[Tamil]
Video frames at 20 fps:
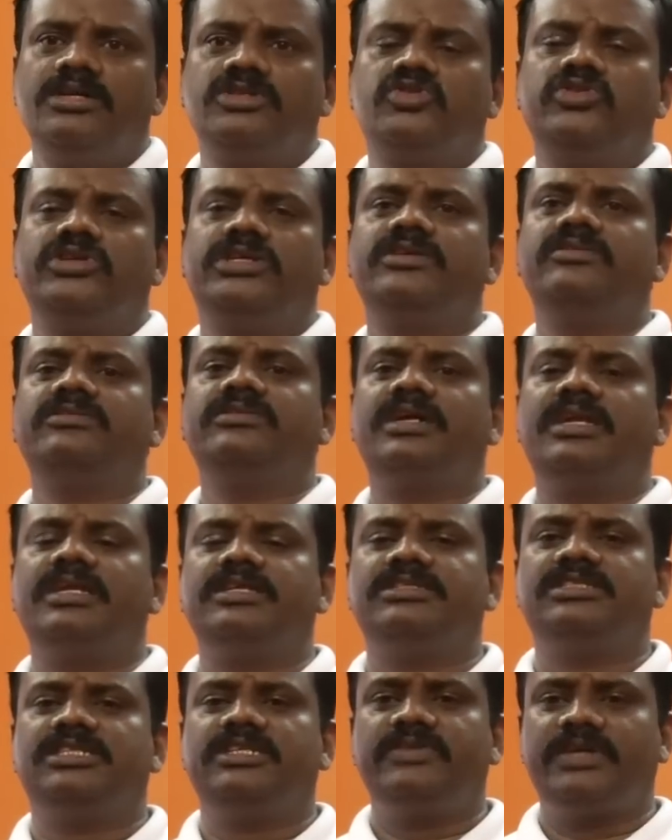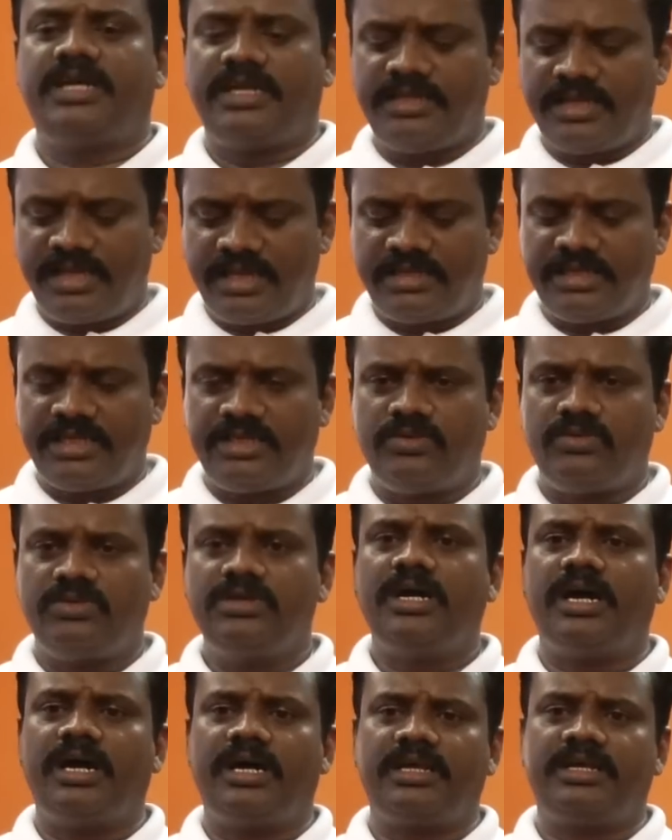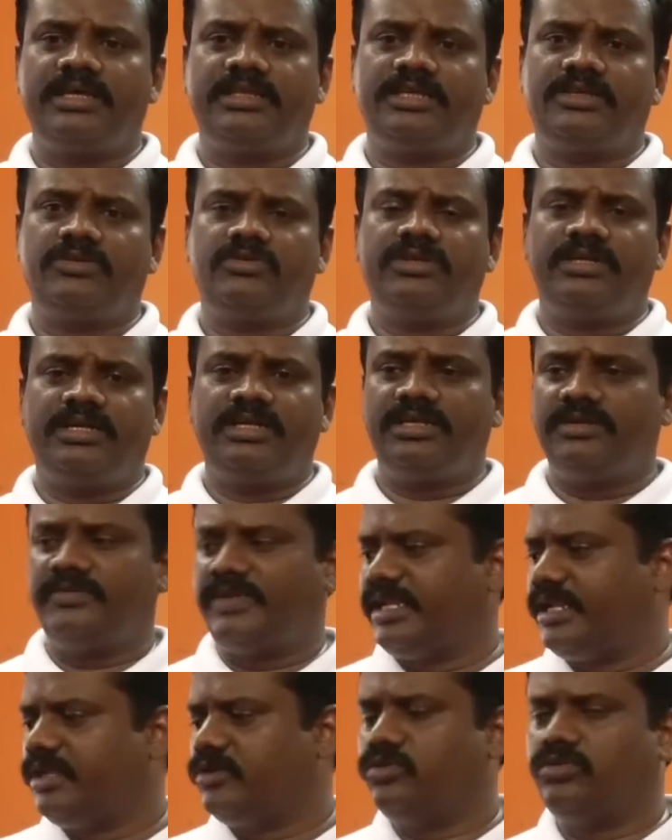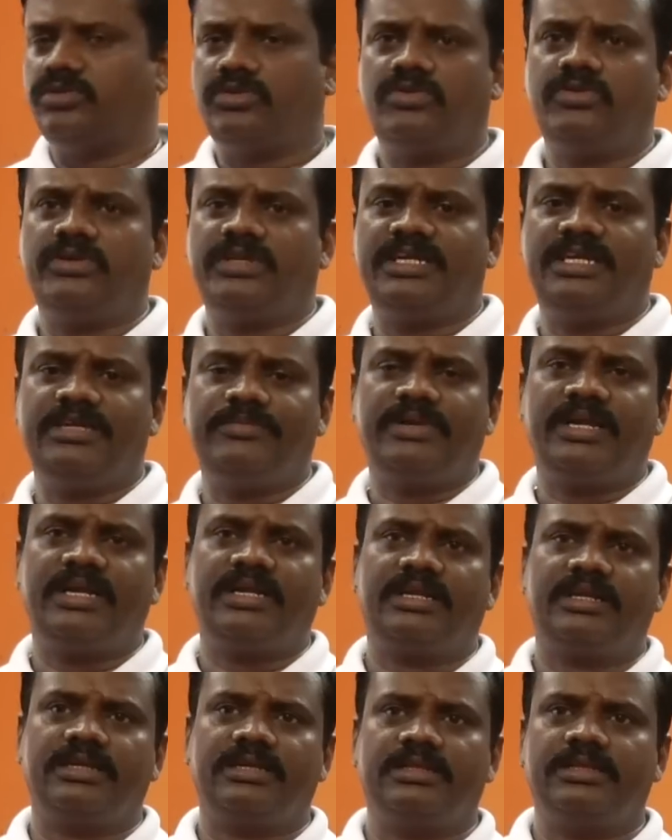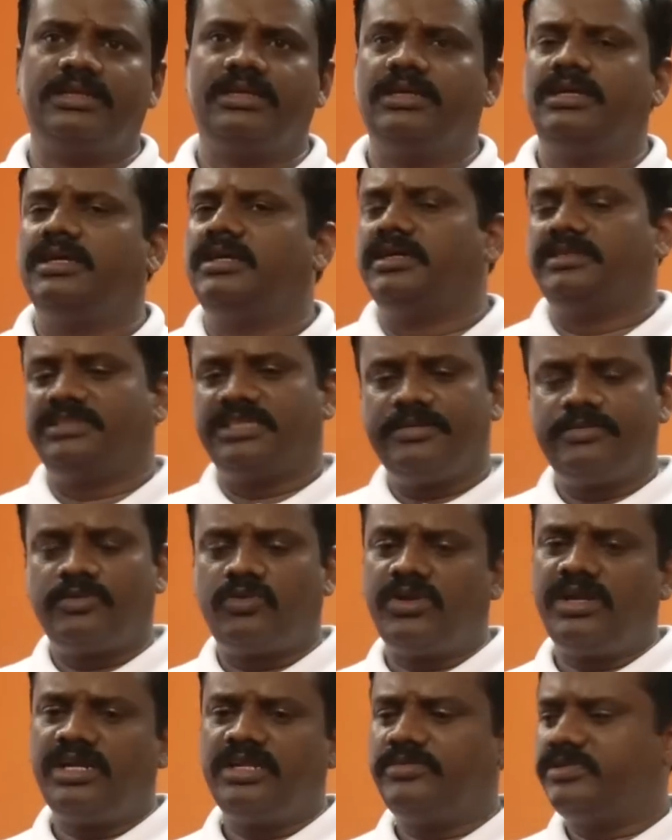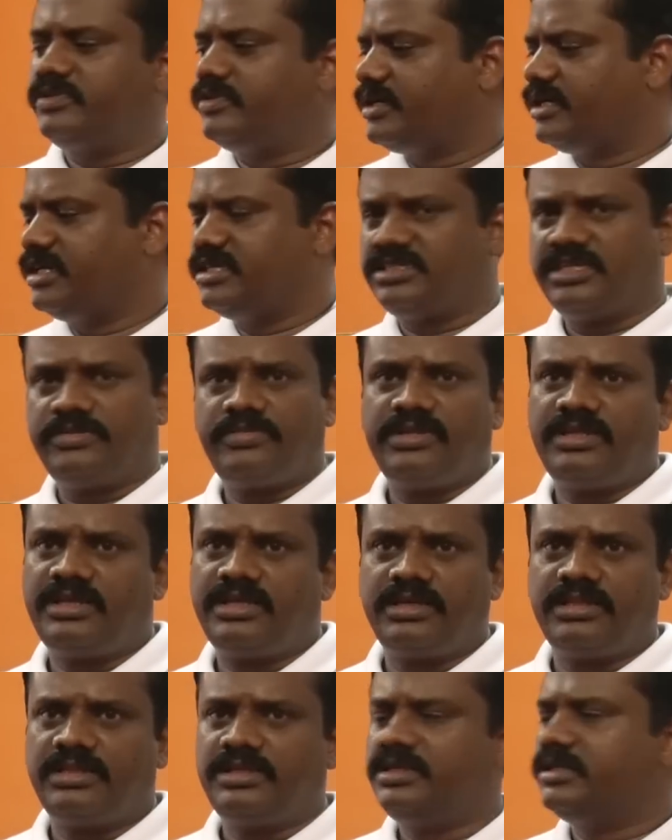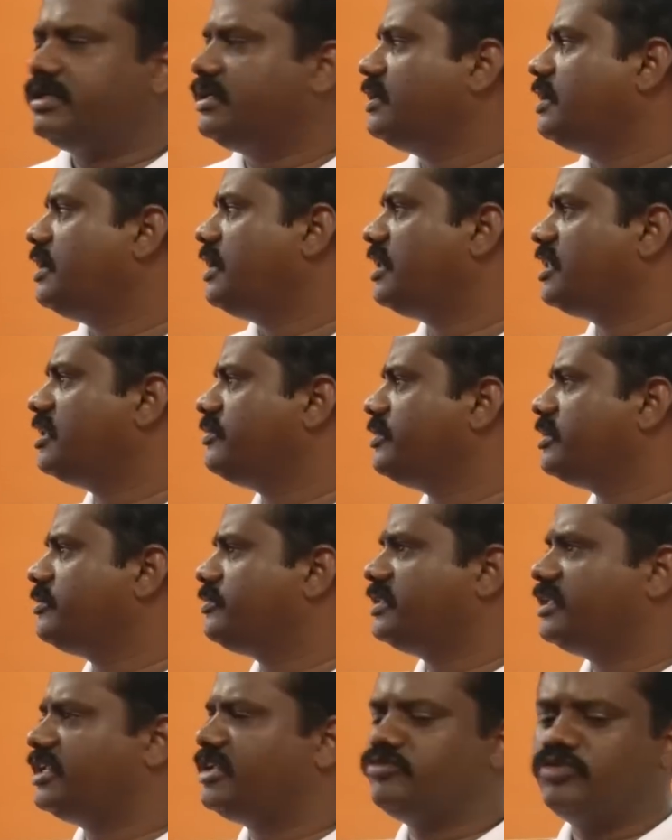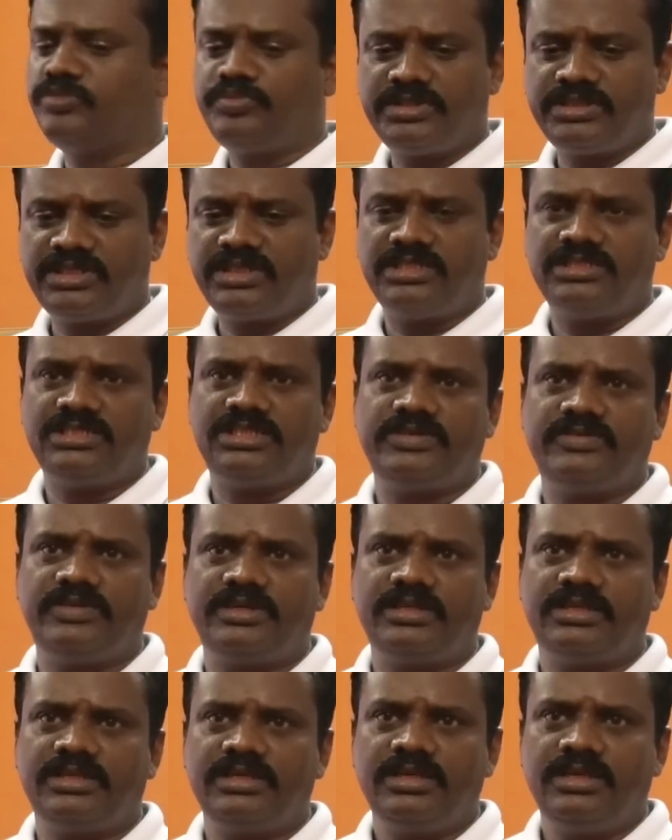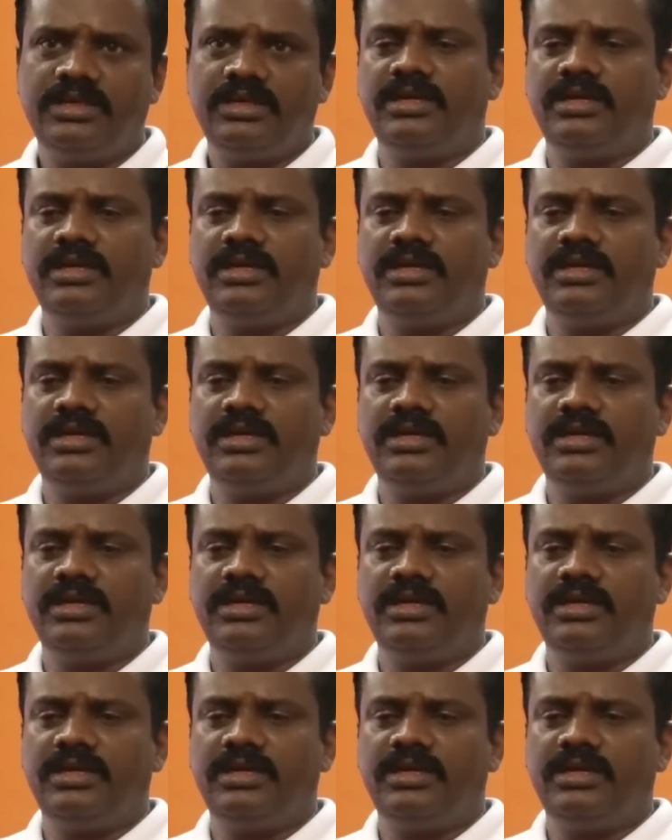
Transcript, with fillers: ஸோ இருபத்தி நாலஞ்சு டிவி ஐயாயிரத்தி ஐநூறு ஆறாயிரத்தி ஐநூறு ரெண்டு விலையில் கொடுக்குறோம் ரெண்டு பிராண்ட் இருக்குது சேம் குவாலிட்டி பார்த்து ரெண்டு சேமாக தான் இருக்குது அதேமாதிரி பார்த்திங்கன்னா ரெண்டு டிவி இருக்குது